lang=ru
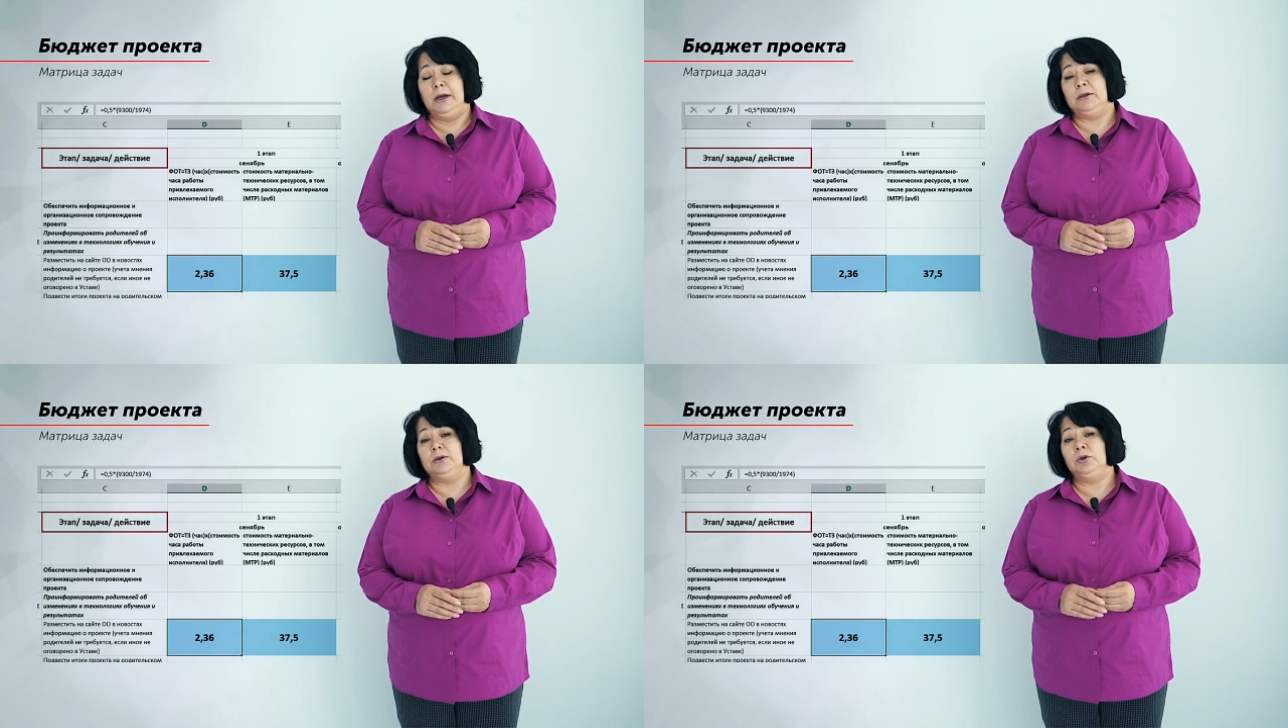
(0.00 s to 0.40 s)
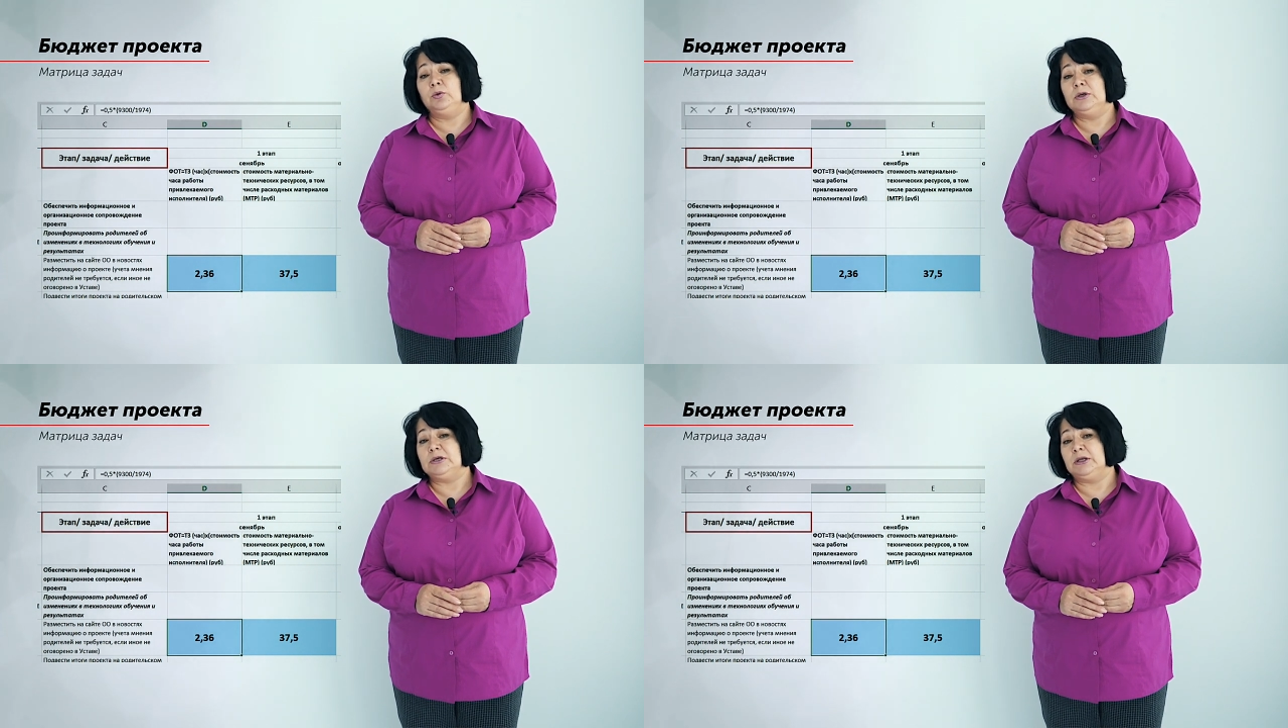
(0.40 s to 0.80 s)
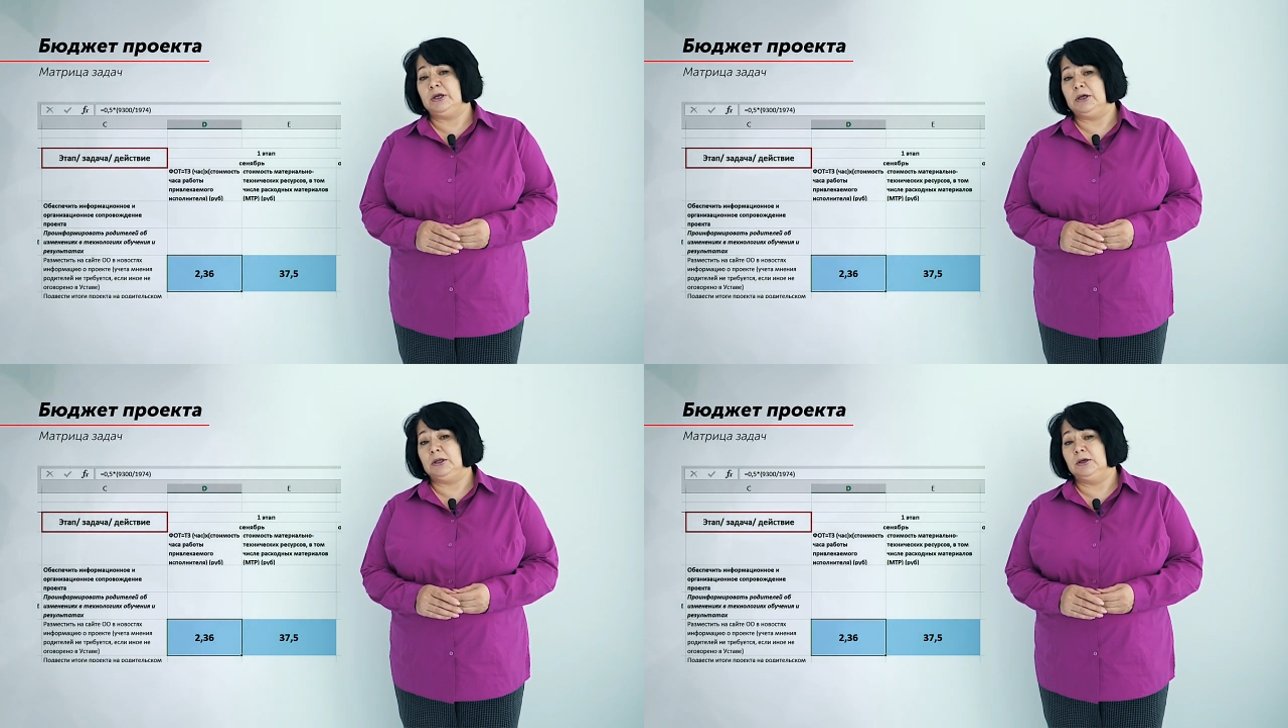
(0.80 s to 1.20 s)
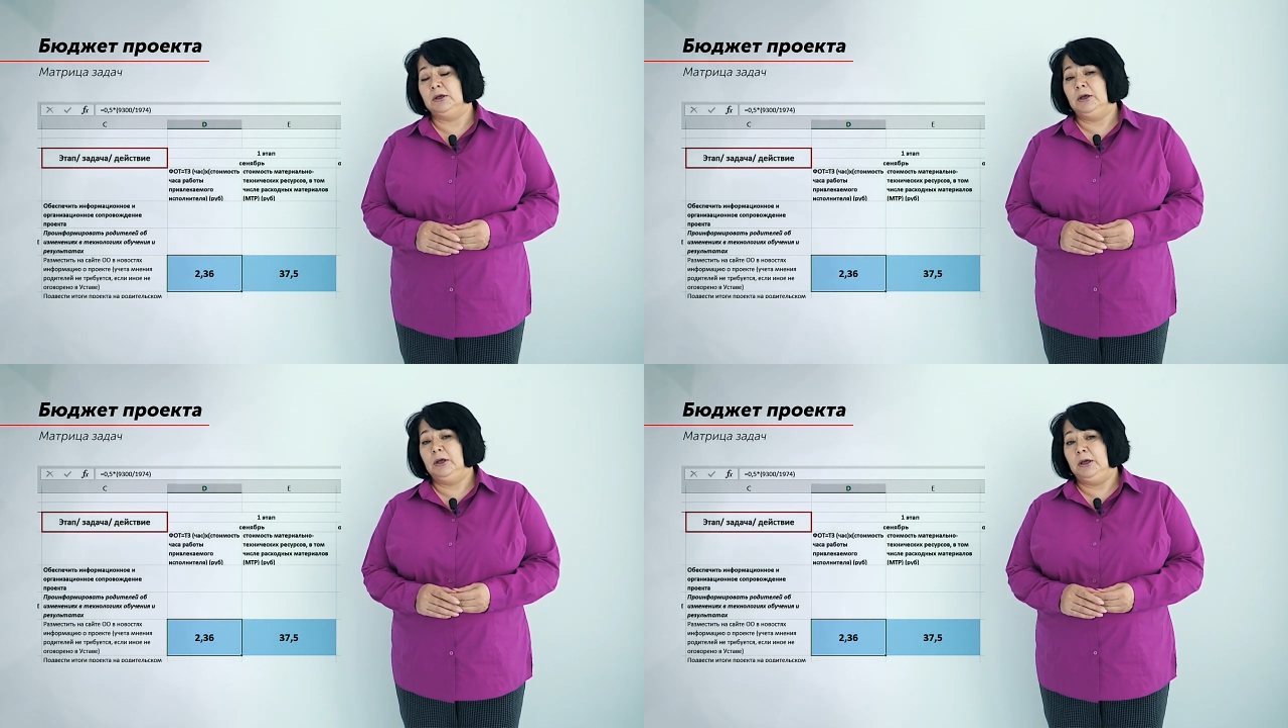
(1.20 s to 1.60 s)
Это трудозатраты
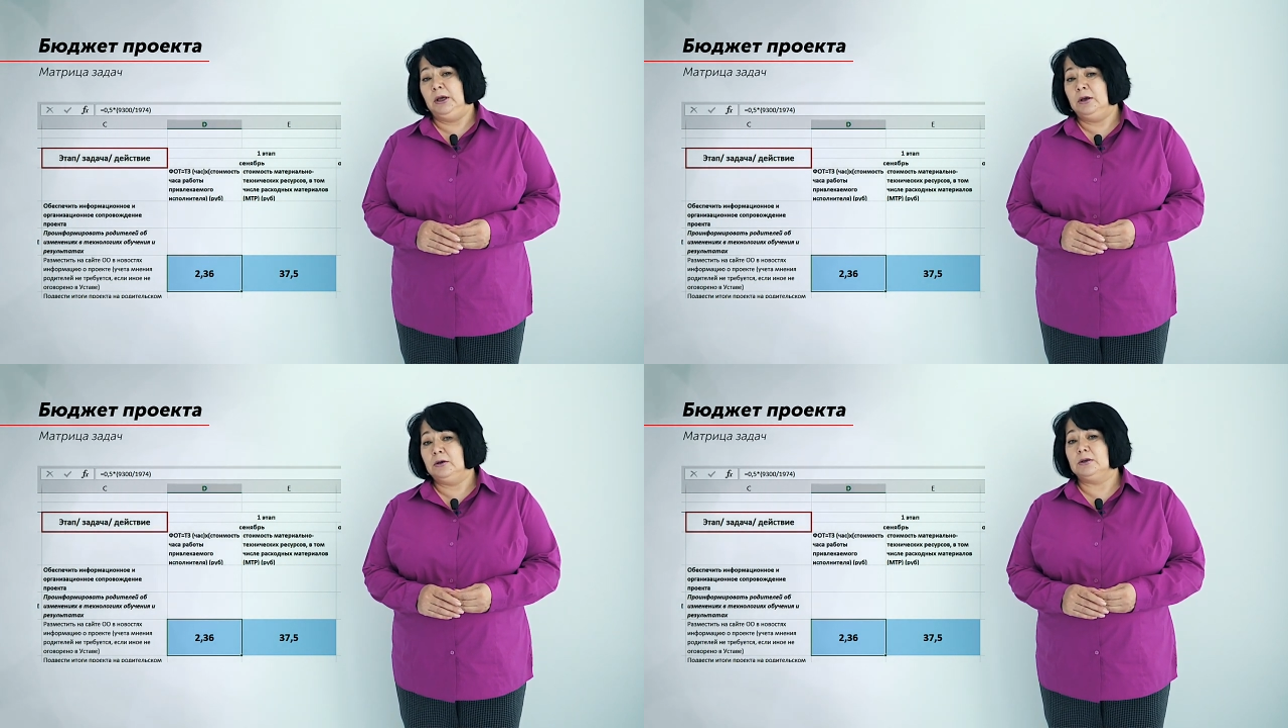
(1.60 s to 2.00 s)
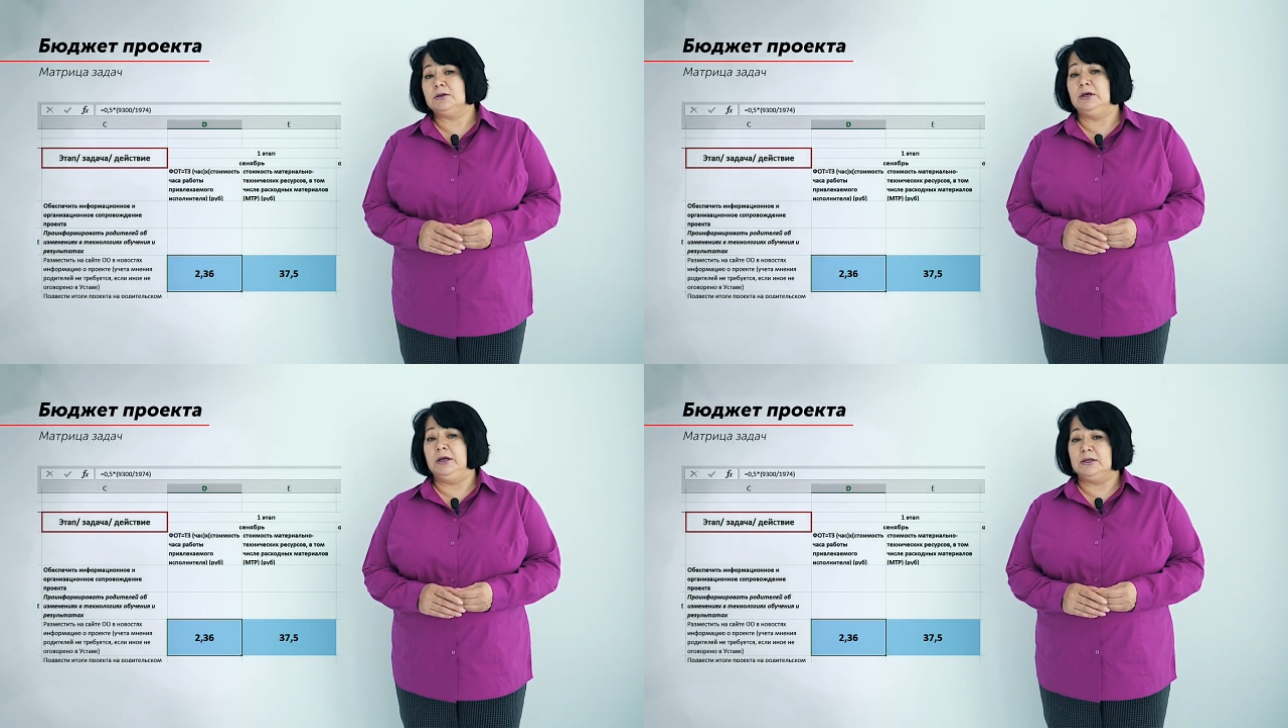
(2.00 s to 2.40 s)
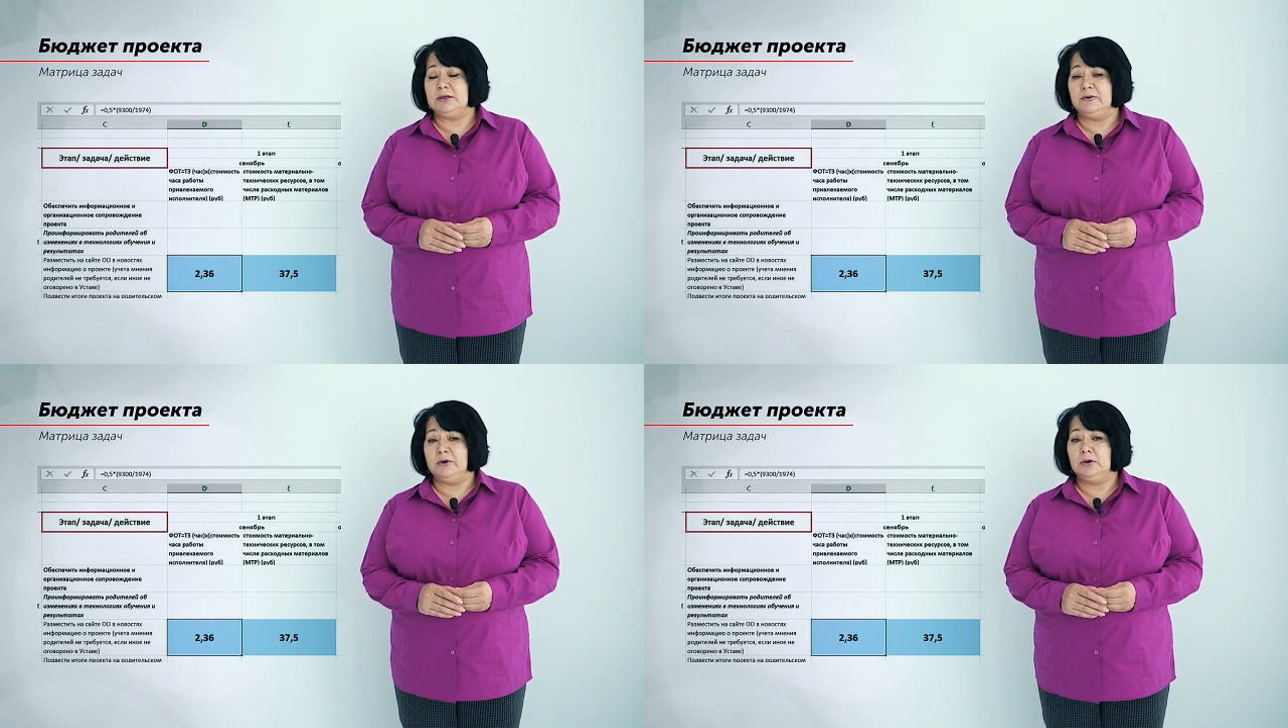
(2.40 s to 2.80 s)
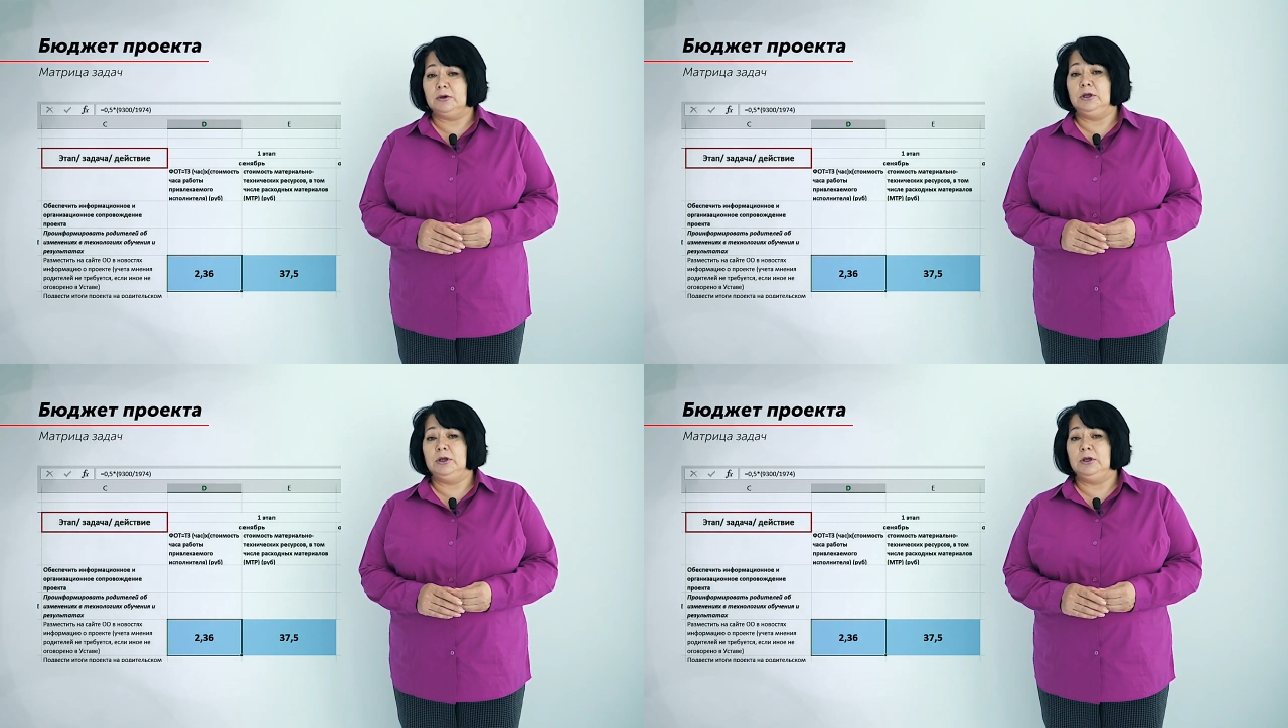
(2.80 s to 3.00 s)
и средства,